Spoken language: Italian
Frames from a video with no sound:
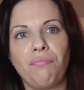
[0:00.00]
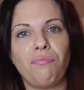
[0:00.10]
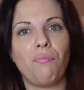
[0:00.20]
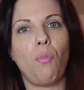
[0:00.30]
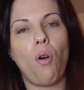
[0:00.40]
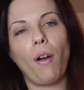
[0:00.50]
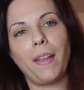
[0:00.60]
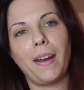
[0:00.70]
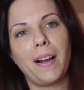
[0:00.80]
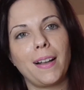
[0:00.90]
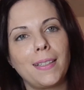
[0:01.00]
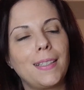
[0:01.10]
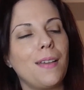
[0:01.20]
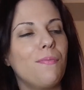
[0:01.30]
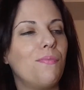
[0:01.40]
buone
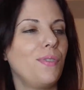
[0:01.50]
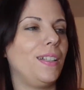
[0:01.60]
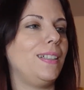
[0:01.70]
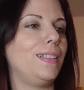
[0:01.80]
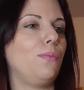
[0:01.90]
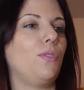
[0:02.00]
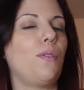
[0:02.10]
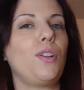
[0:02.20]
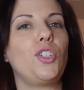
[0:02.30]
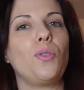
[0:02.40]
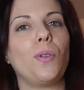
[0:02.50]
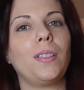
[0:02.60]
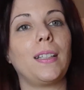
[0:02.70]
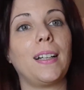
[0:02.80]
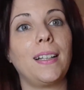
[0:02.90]
ragazze, buonissimo,
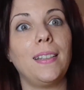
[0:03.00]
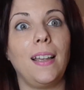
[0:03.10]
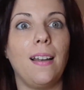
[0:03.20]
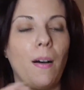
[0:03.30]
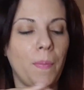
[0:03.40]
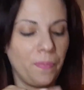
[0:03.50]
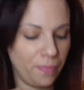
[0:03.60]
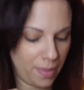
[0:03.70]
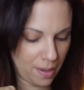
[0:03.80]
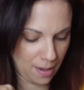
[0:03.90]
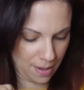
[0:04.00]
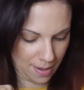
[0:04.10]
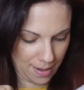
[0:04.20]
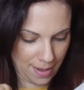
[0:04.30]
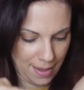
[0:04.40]
1,50€ una candela,
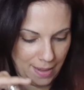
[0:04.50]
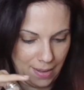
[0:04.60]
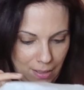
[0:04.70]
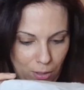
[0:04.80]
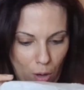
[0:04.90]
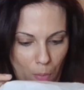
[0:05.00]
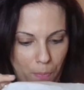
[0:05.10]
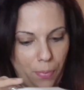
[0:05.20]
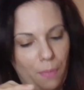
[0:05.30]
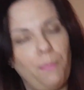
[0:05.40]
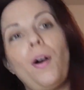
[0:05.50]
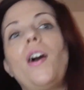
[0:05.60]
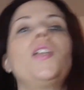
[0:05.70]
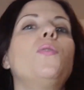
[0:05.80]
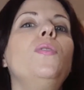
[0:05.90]
top.
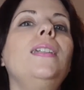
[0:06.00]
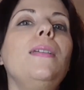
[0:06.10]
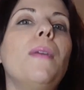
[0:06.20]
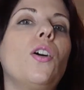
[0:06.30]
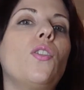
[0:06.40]
Poi, ultima